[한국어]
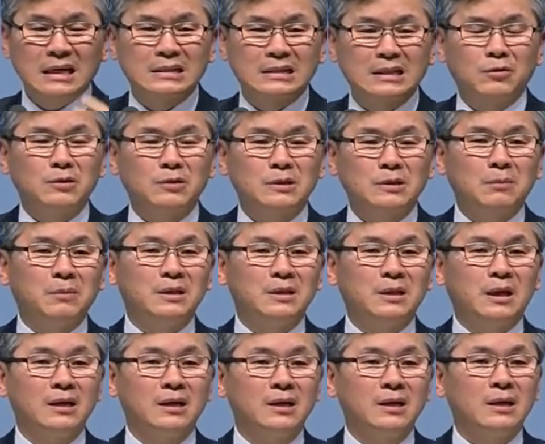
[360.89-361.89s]
찾아올
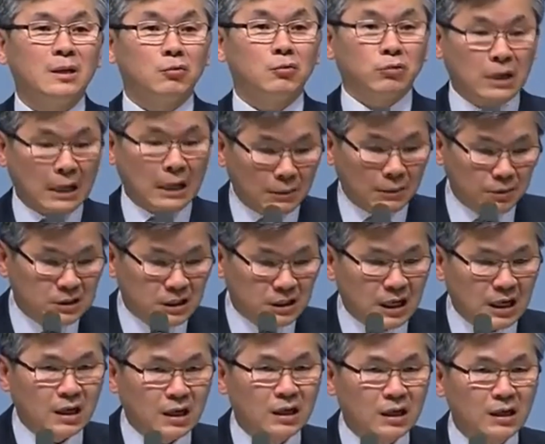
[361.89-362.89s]
때마다 우리
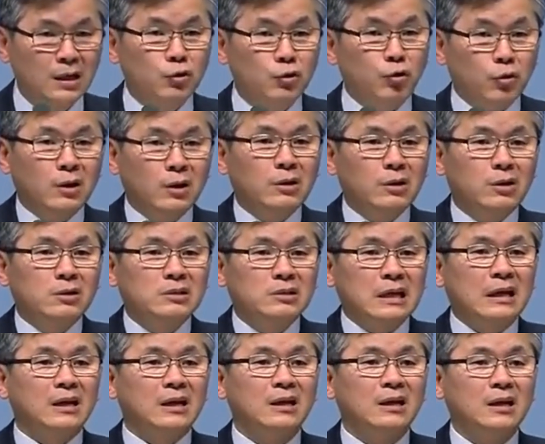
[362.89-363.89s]
아버지가 교회를
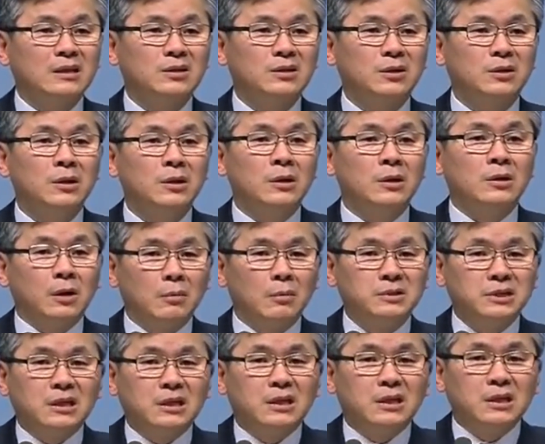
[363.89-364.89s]
사랑해서
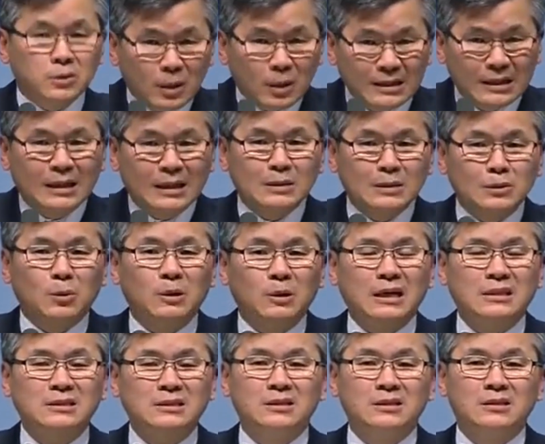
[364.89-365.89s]
금식 기도하다가
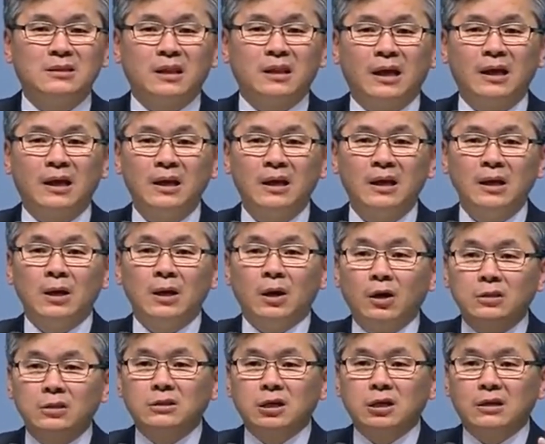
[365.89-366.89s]
돌아가셨는데
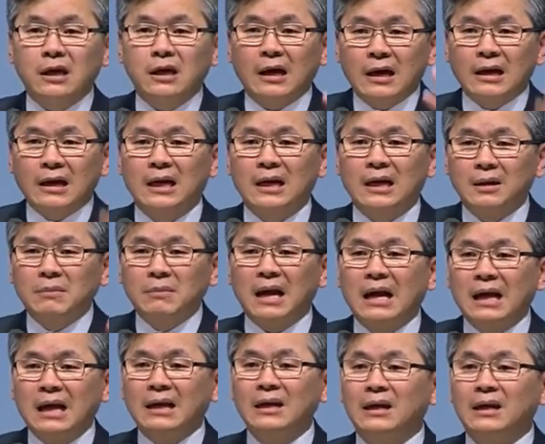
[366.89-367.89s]
어떻게 하나님
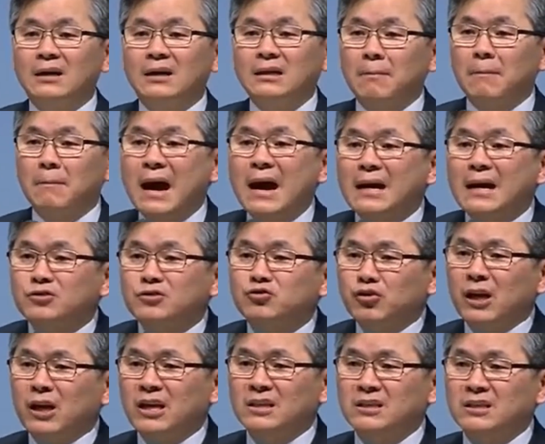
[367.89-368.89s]
내가 이렇게 망할
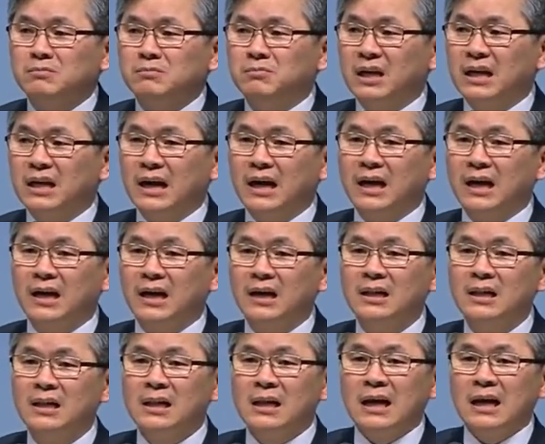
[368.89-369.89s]
수가 있겠습니까?
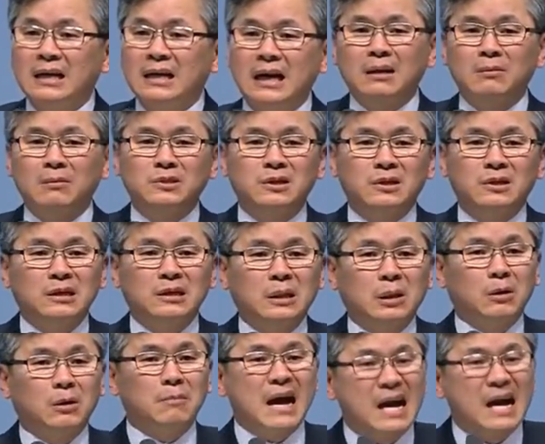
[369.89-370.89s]
하나님 저
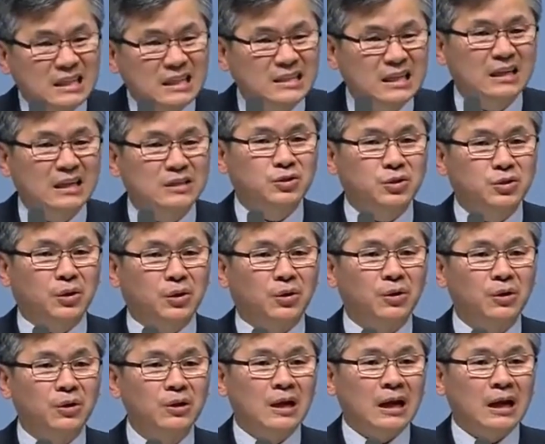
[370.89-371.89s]
이대로 망하지
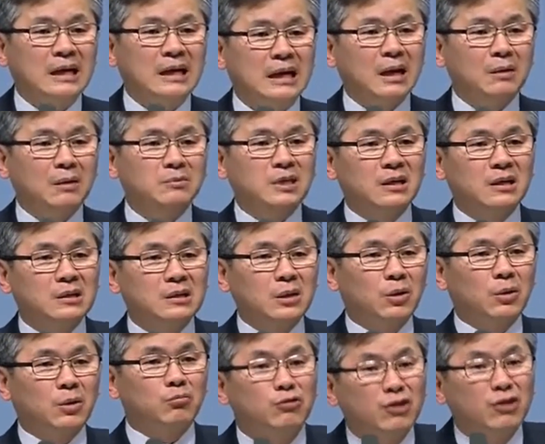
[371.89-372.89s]
않죠? 하나님 저
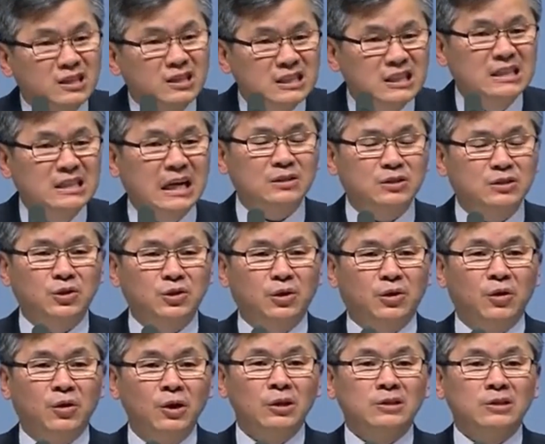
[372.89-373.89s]
이대로 무너지지
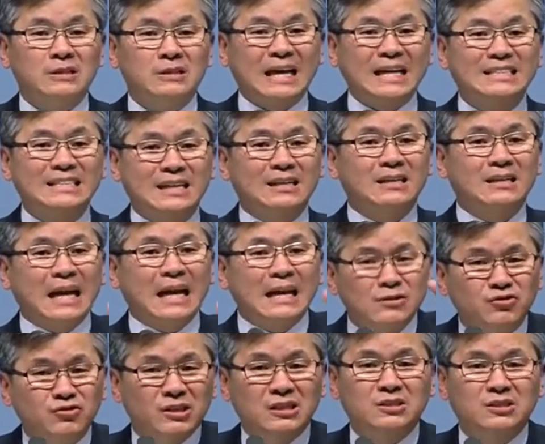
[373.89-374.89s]
않죠? 저 다시 일어날
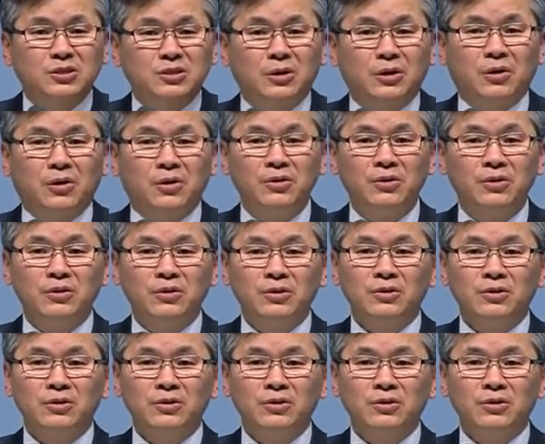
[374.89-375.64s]
수 있죠?